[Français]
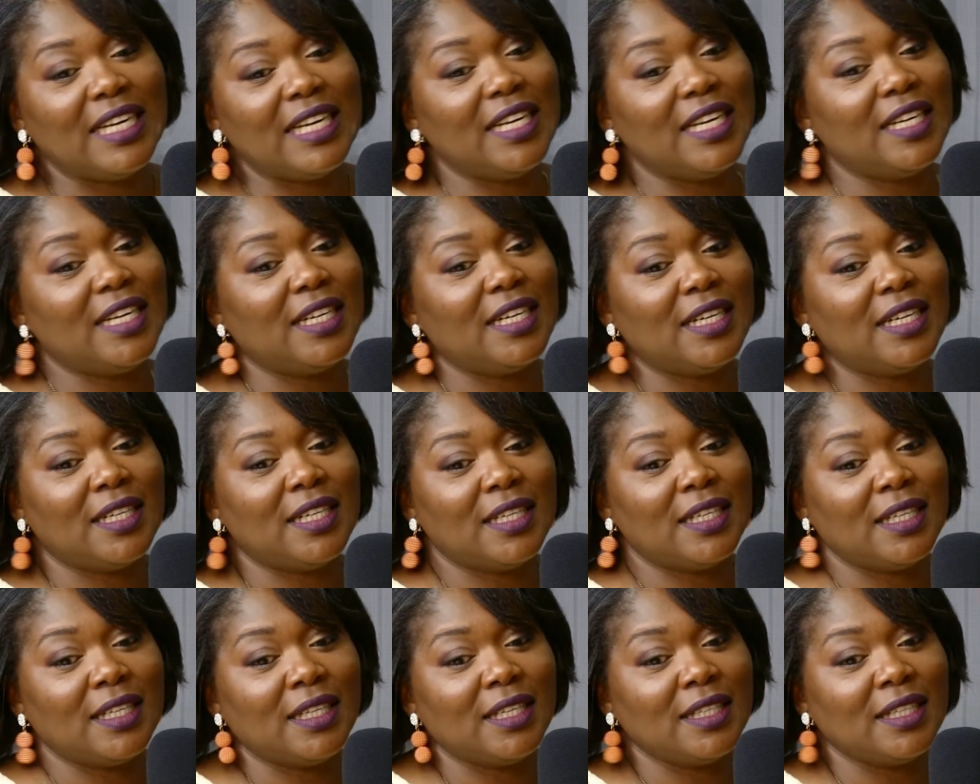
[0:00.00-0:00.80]
Euh,
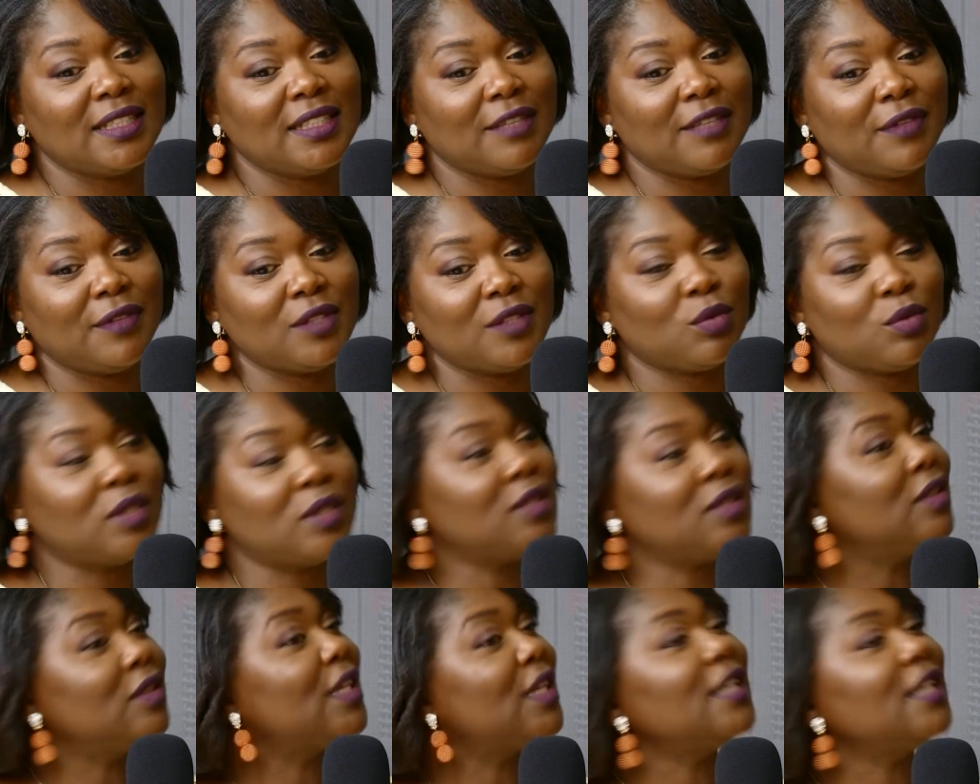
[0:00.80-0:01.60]
ça fait
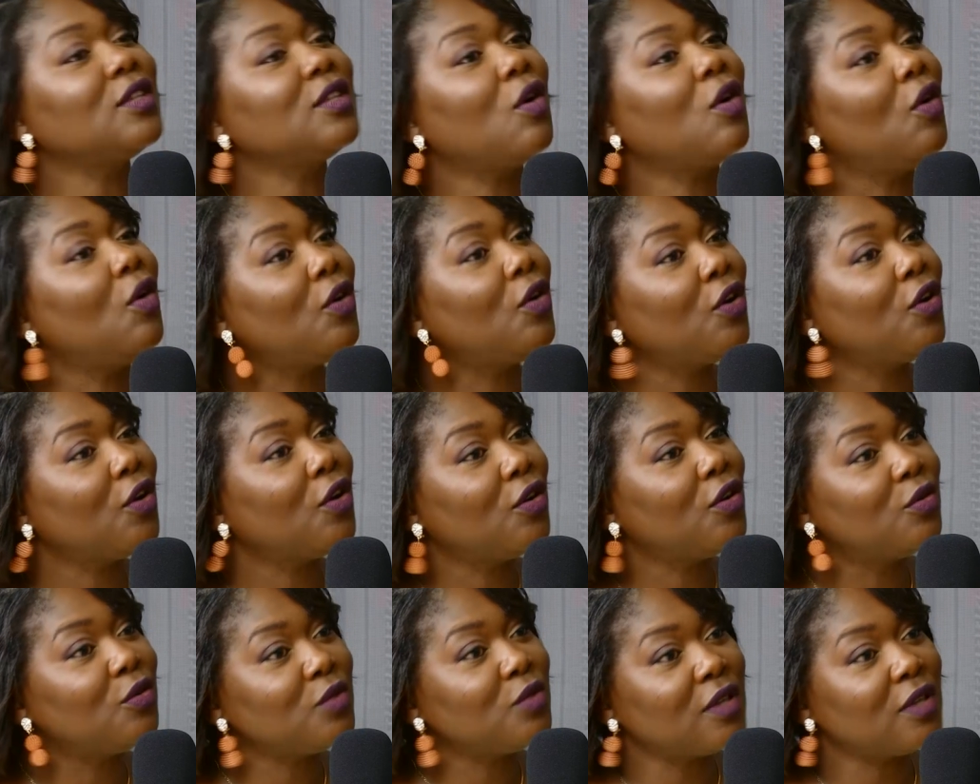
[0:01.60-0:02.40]
64 ans
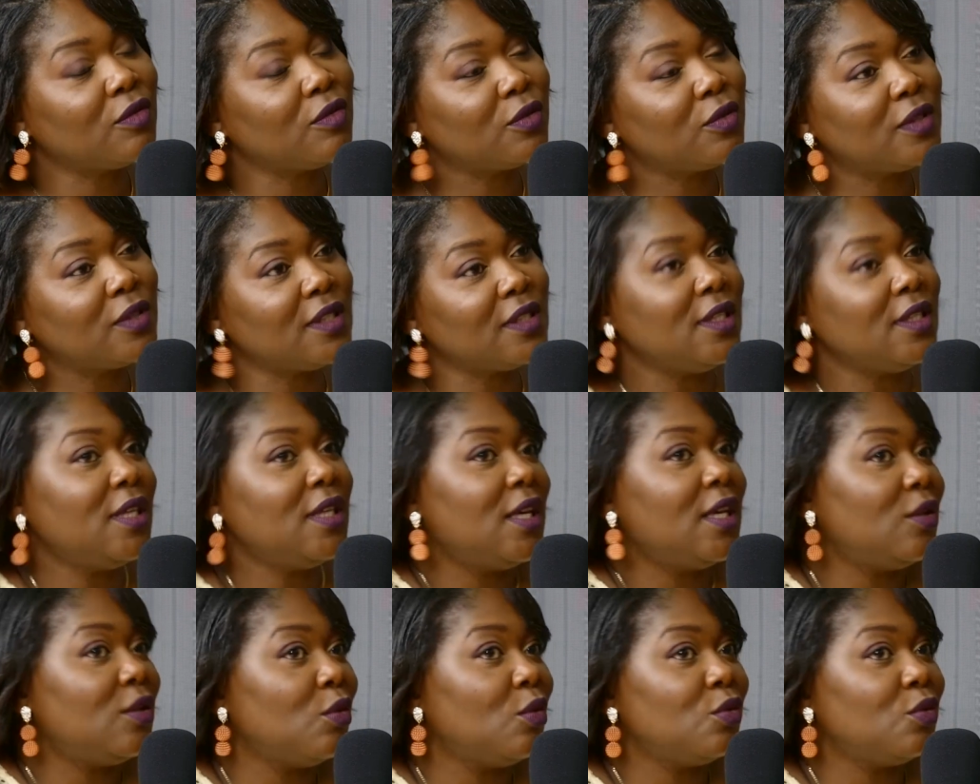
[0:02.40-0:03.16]
que nous avons signé,